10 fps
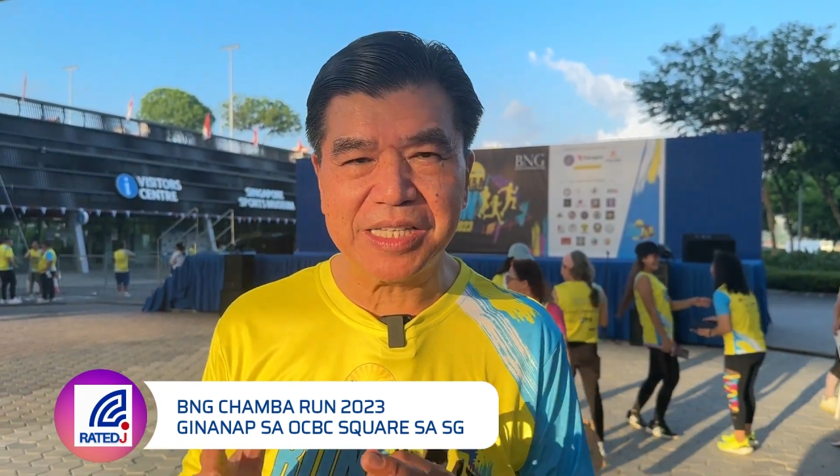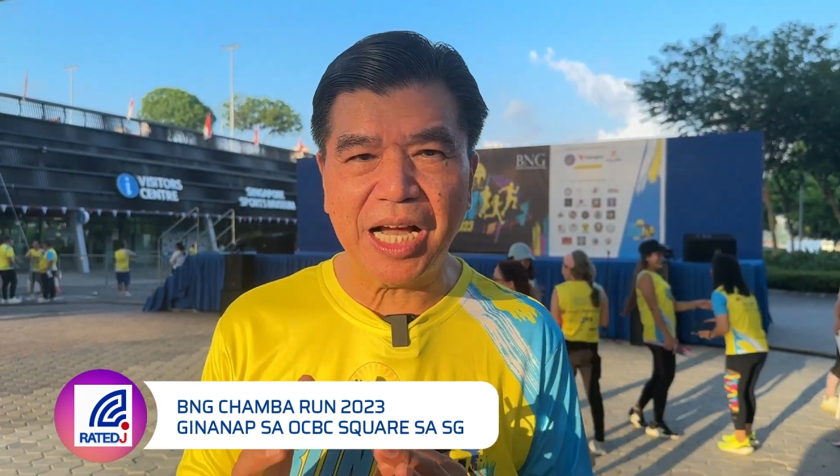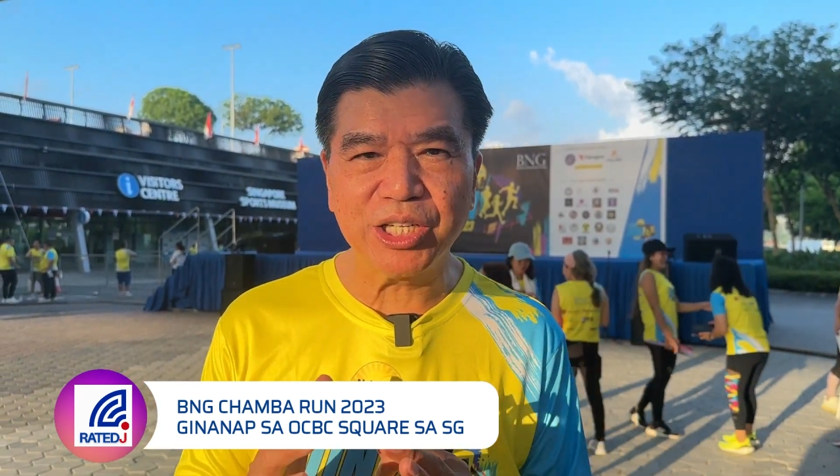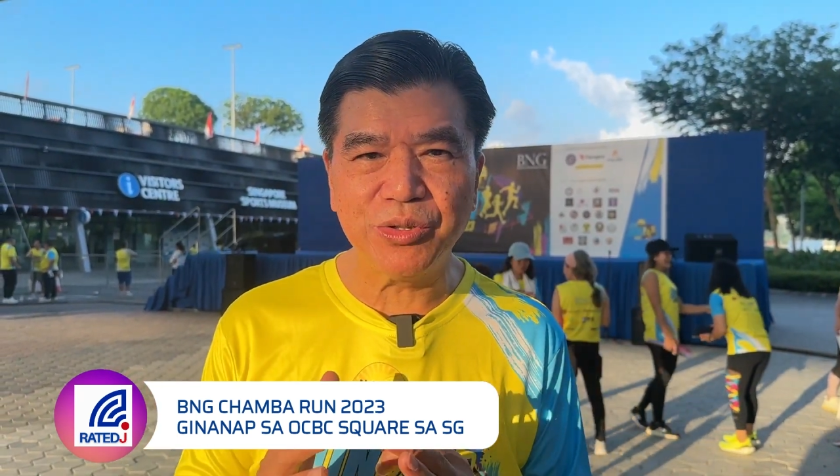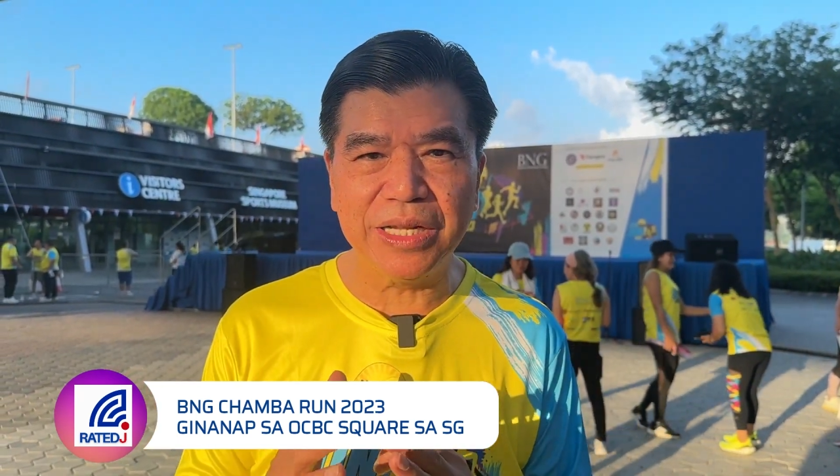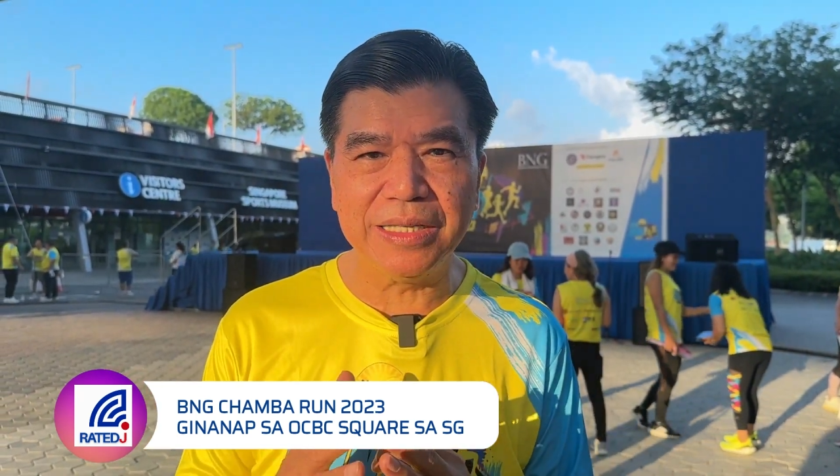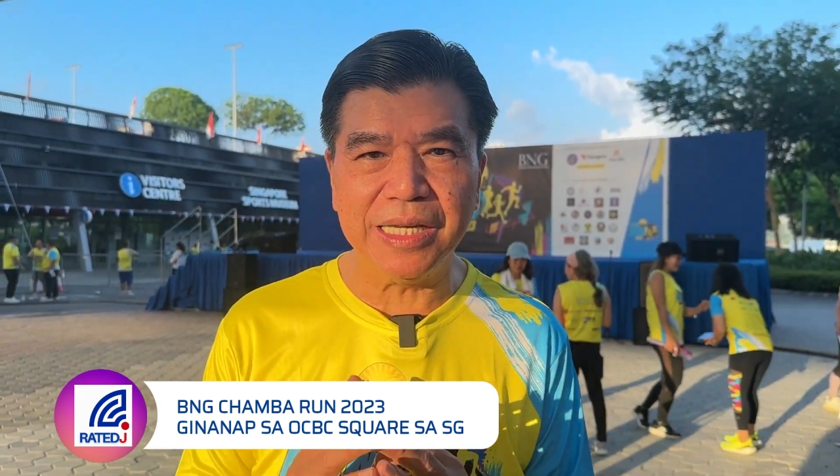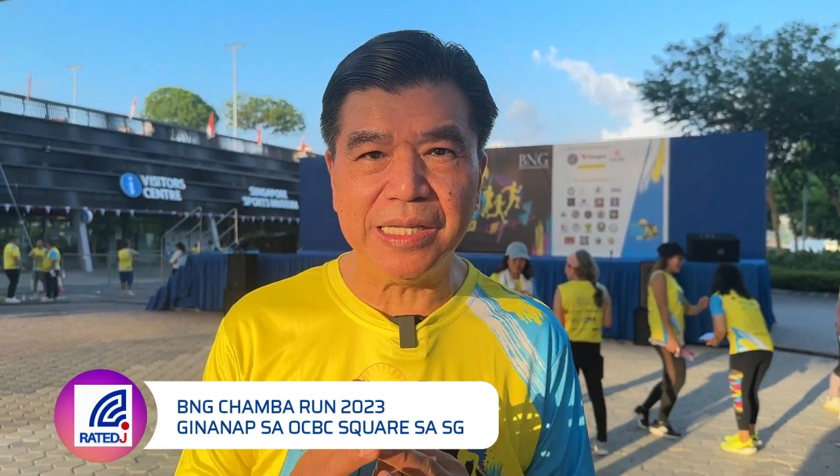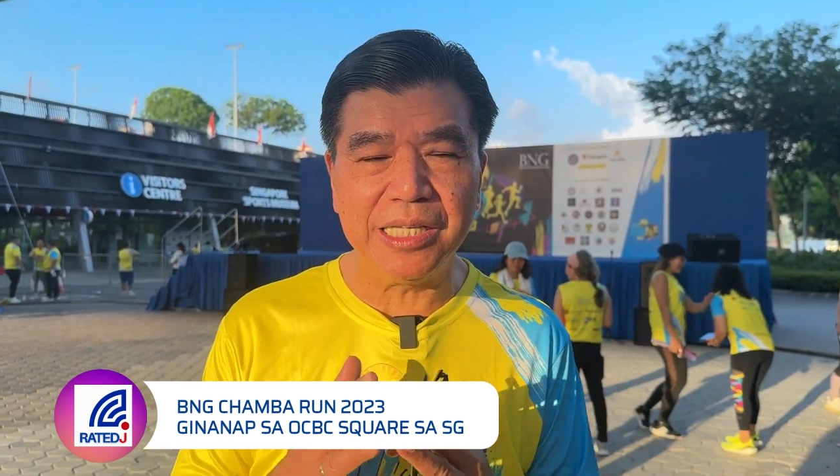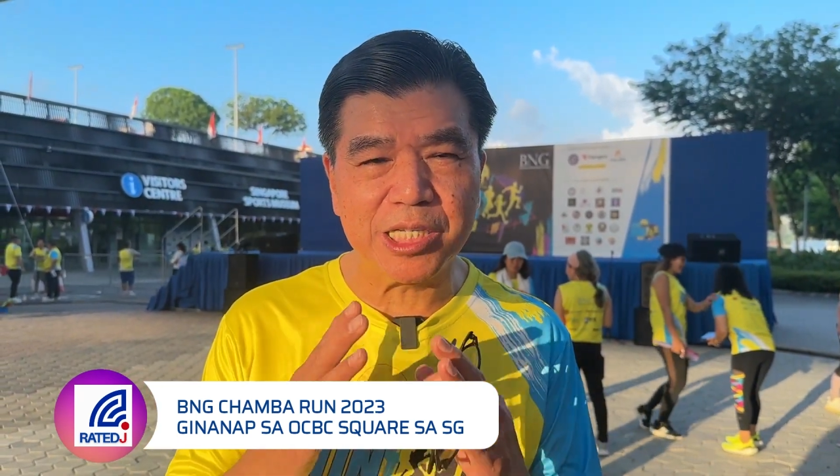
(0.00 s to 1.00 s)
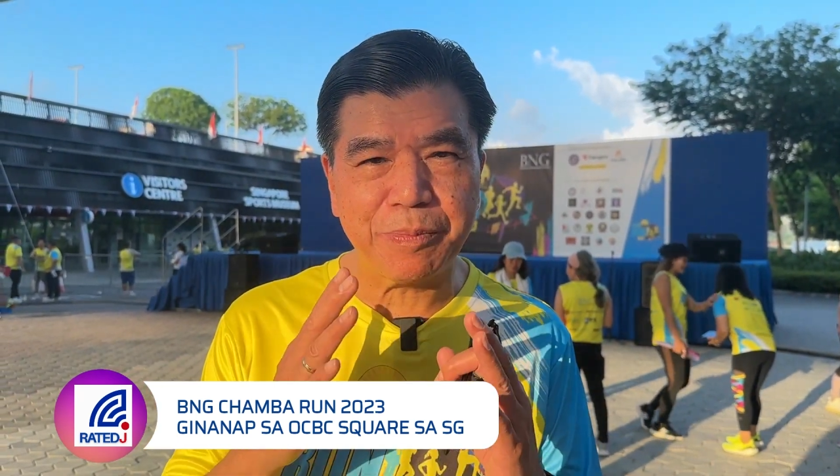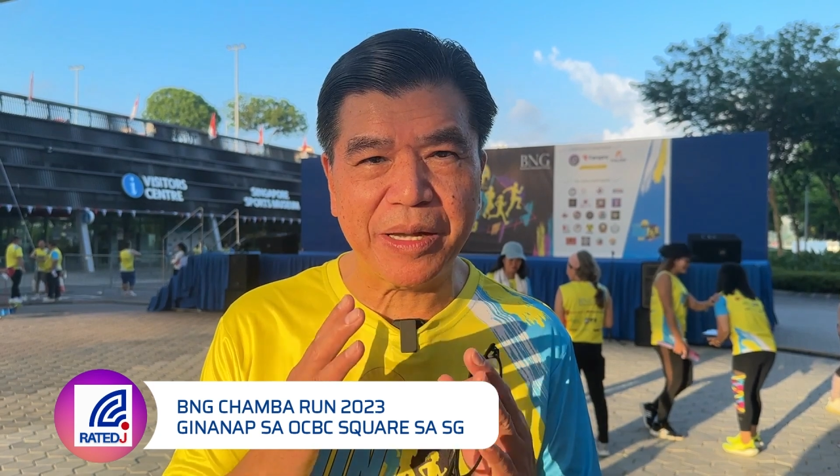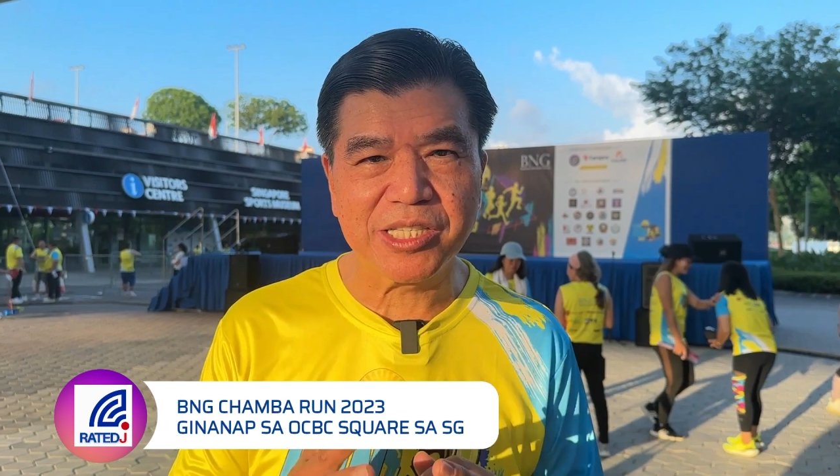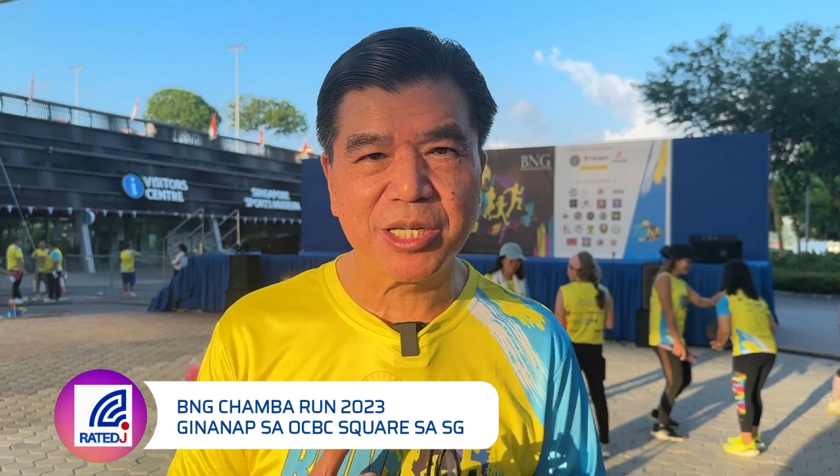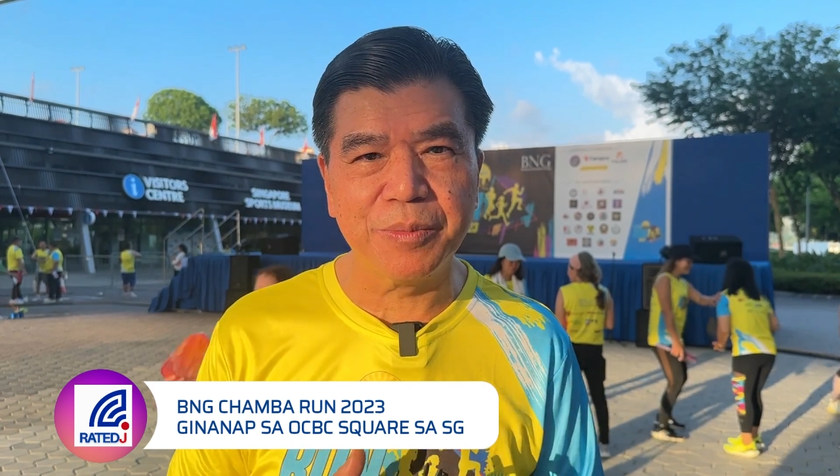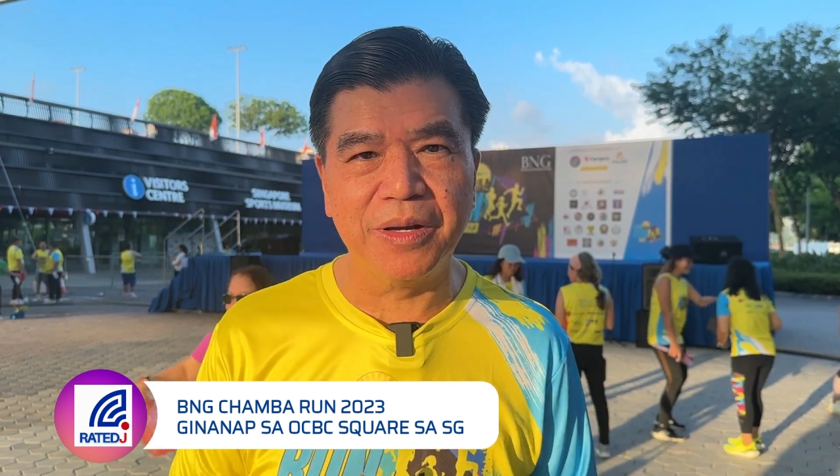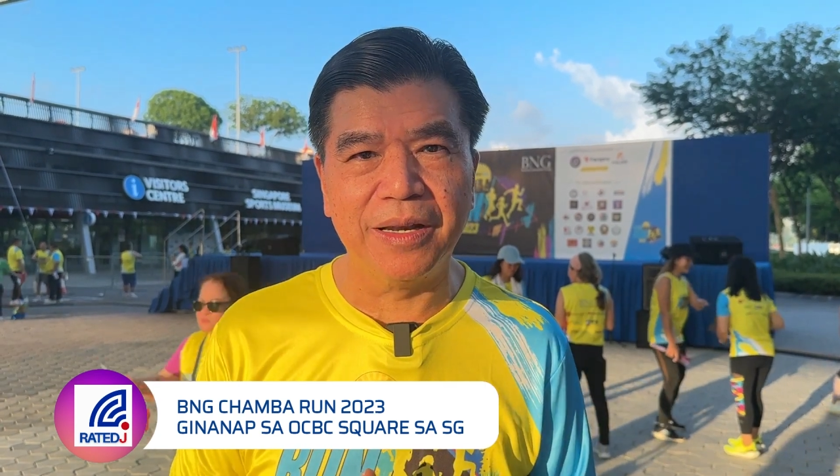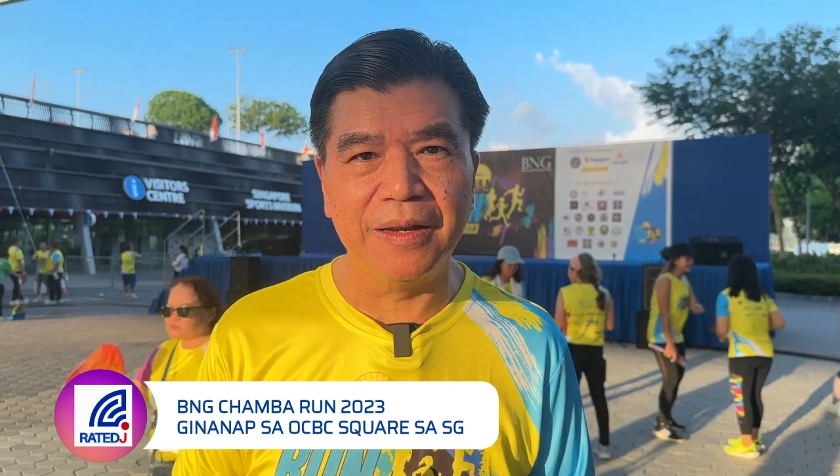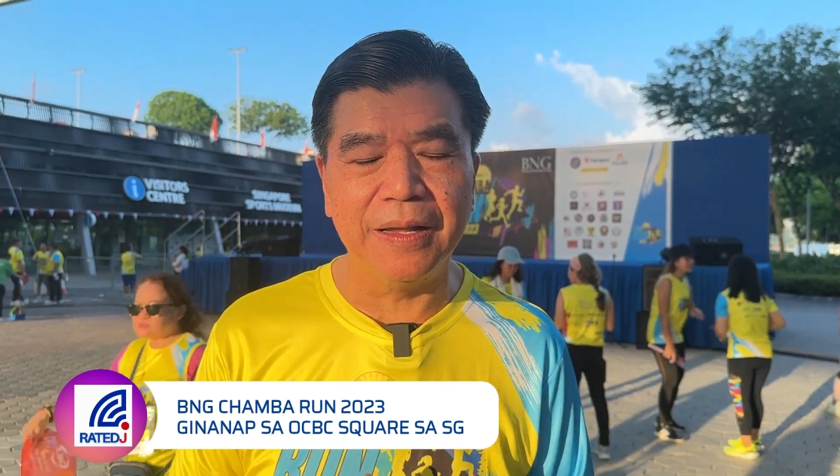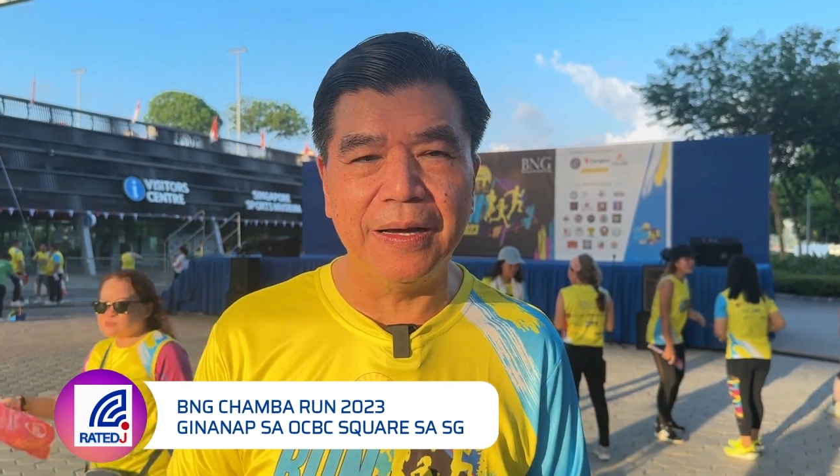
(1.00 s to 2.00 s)
It's actually the
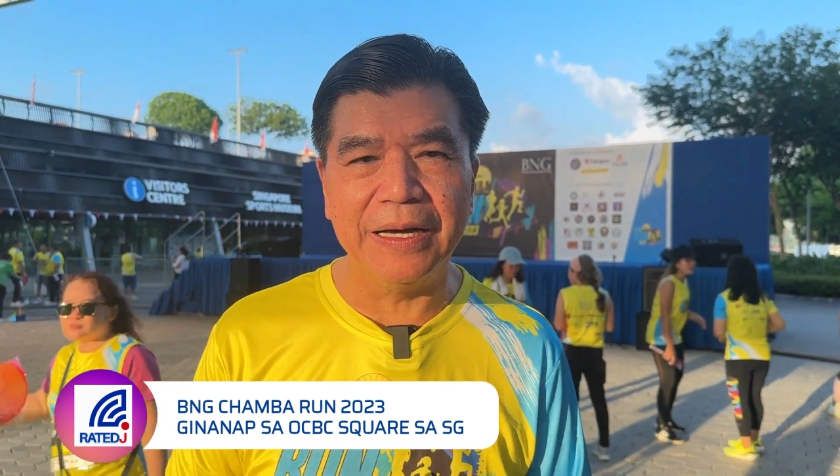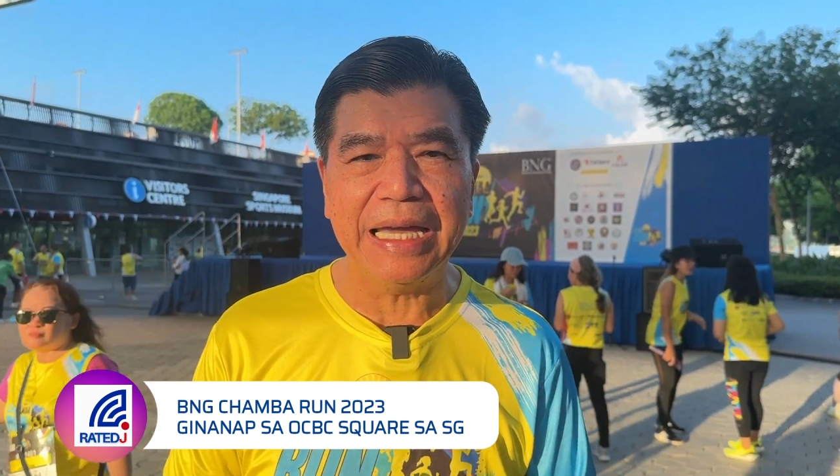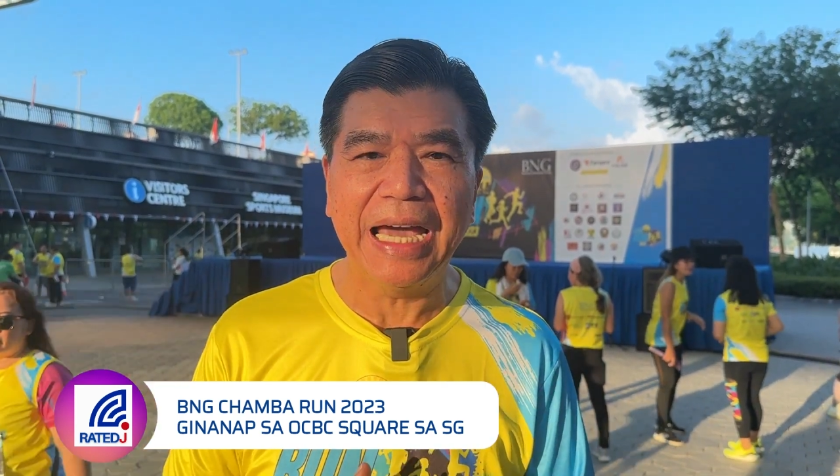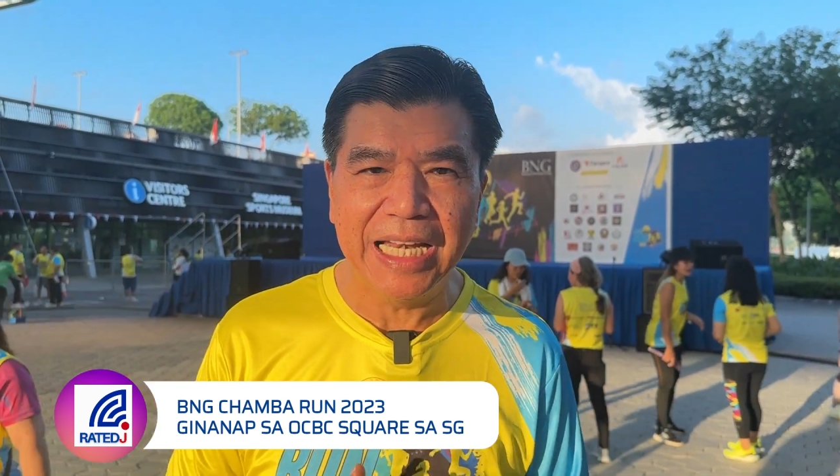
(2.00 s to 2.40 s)
indispensable uh,